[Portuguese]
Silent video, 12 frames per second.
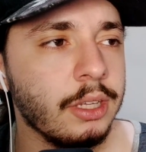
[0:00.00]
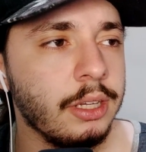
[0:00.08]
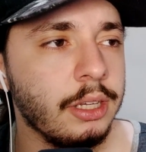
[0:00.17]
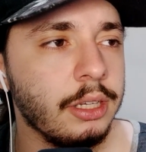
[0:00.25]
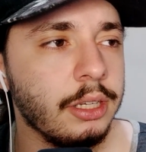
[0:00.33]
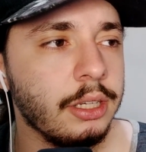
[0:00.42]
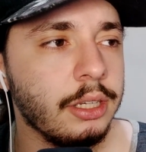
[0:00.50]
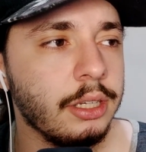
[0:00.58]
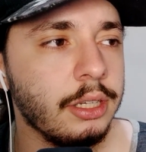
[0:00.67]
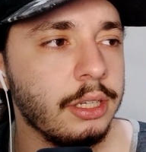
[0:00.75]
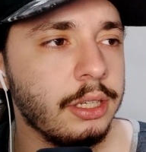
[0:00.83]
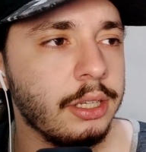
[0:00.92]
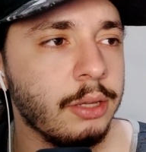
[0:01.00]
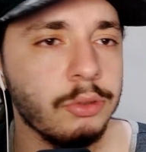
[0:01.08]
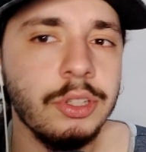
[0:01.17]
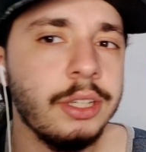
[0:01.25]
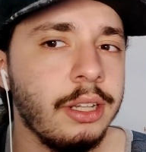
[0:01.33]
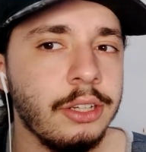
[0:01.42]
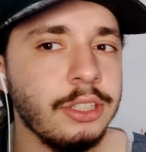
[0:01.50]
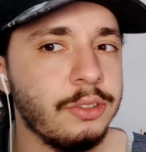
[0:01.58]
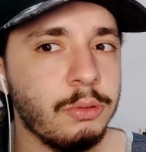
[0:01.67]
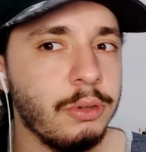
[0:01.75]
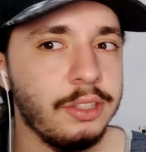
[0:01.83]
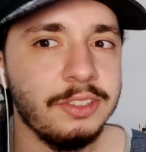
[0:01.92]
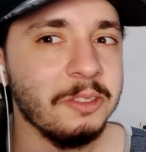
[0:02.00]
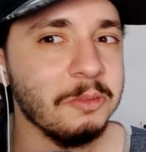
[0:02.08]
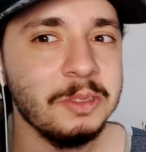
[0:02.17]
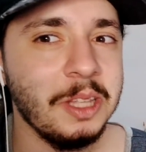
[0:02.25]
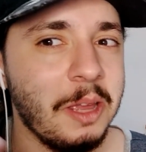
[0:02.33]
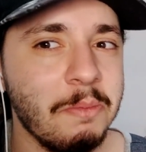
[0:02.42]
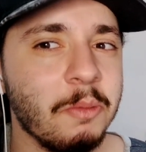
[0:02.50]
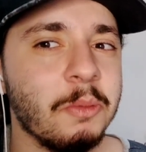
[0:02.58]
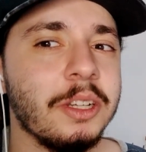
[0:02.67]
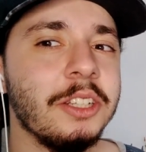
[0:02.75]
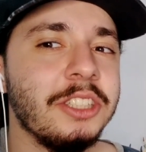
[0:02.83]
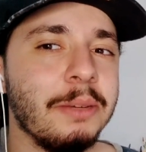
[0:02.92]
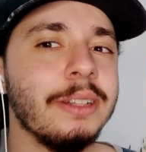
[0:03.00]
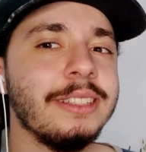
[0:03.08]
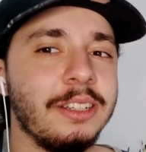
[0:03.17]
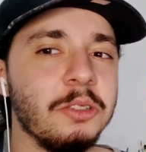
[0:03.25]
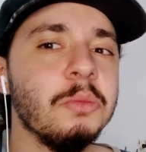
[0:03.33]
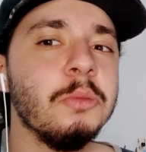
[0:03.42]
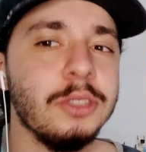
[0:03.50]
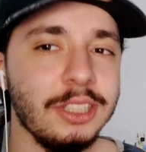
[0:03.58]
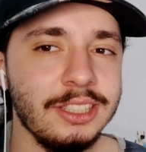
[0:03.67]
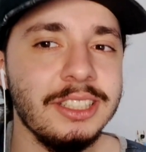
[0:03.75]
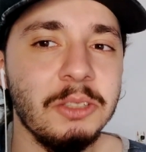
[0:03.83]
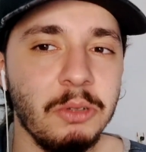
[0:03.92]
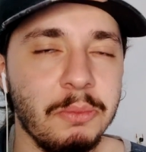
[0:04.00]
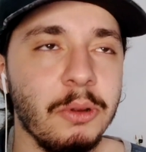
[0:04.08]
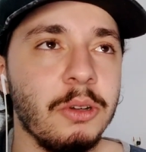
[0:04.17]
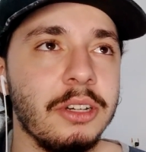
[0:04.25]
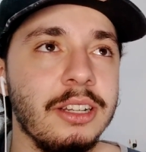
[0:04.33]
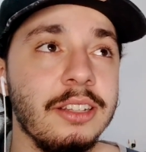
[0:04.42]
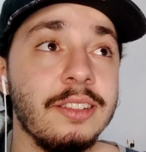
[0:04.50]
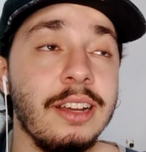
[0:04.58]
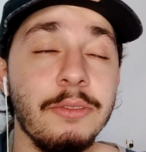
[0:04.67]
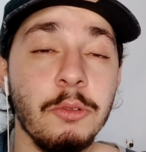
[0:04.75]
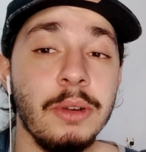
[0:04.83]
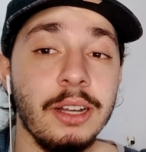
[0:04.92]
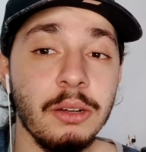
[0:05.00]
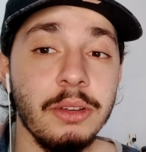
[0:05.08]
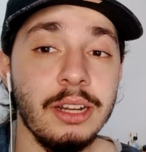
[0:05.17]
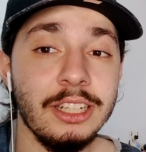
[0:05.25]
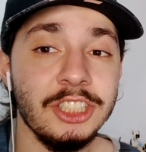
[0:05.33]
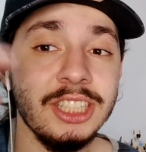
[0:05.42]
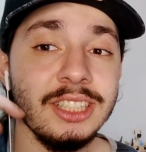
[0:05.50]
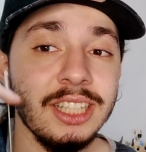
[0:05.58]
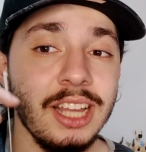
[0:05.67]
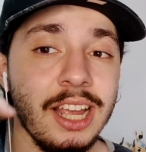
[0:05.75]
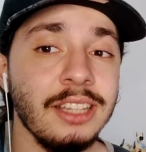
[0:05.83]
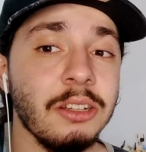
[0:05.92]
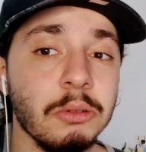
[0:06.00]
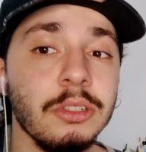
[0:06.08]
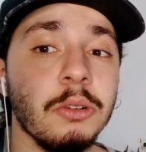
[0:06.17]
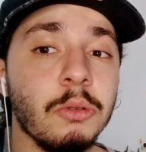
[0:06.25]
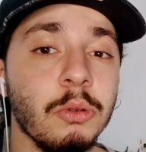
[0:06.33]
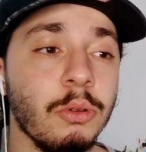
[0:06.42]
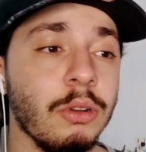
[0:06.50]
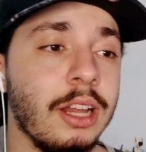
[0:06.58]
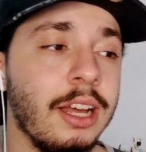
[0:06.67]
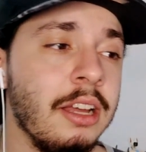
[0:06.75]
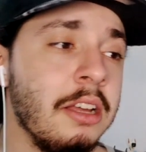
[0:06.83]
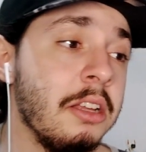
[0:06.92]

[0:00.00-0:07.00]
É, eu sei que ele já se conhece há um tempo, porque tinha a Batalha do Butanta que o Apolo organizava e o Magrão era GT ainda quando ele colou lá.